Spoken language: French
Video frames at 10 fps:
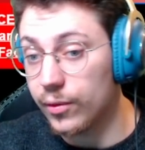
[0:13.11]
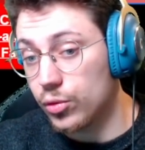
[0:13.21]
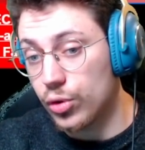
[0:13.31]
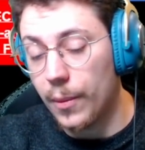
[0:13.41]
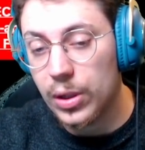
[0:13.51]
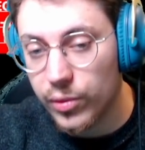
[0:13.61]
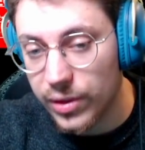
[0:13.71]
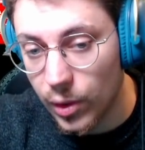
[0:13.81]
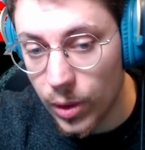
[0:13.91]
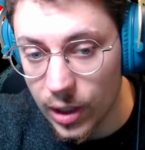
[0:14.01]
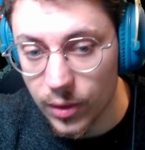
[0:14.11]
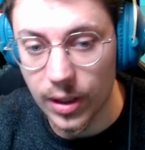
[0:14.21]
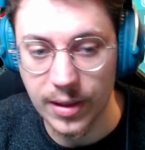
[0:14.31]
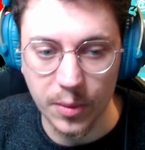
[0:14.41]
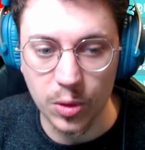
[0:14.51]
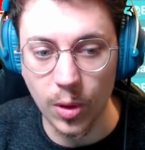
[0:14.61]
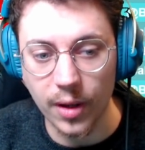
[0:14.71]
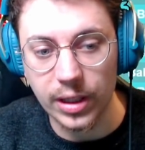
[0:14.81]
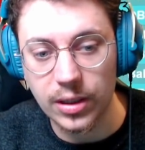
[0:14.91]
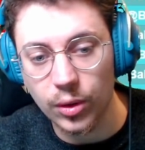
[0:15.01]
je rappelle que vous avez le lien dans la description
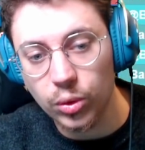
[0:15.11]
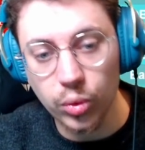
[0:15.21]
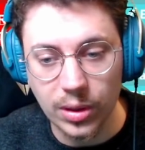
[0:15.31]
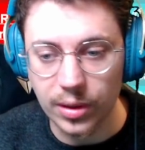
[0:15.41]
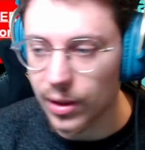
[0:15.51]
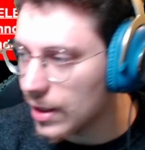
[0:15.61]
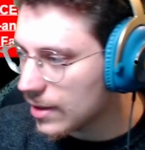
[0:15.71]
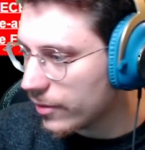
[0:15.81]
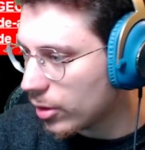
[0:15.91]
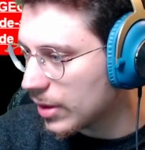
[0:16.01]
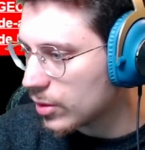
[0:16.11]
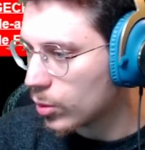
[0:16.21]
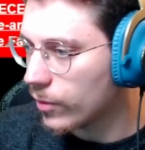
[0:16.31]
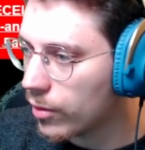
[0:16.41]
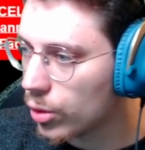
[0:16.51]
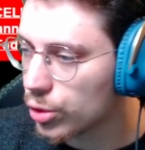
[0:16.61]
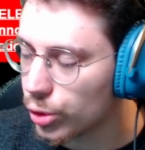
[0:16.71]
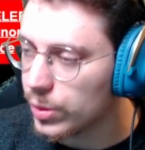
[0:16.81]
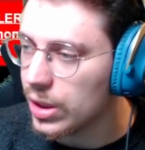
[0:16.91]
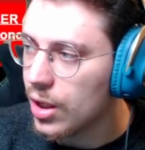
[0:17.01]
avec toutes les informations qu'on va voir
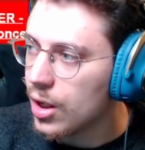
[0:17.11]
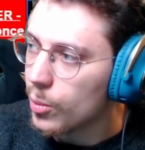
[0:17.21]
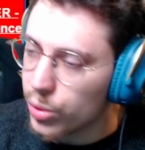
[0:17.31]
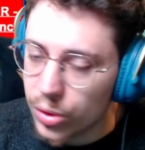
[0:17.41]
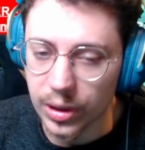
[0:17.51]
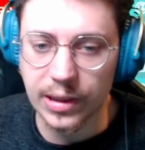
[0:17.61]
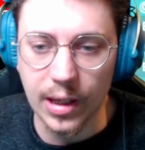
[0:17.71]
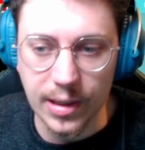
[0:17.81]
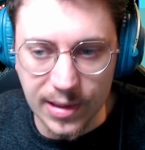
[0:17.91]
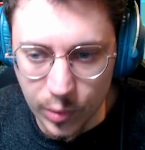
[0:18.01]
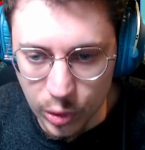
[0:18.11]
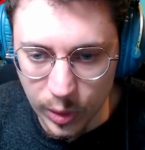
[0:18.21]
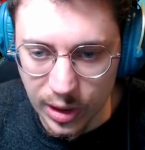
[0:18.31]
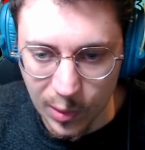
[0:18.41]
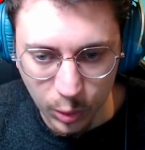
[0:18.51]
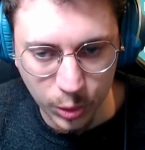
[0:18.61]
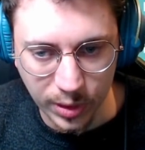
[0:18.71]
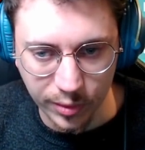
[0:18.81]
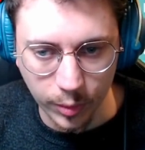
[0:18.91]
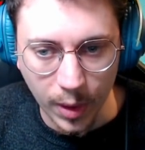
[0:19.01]
aujourd'hui, plus en détail si vous souhaitez les consulter
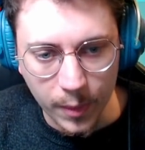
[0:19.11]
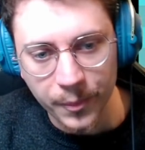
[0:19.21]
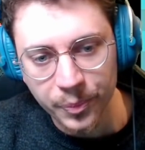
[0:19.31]
vous-même.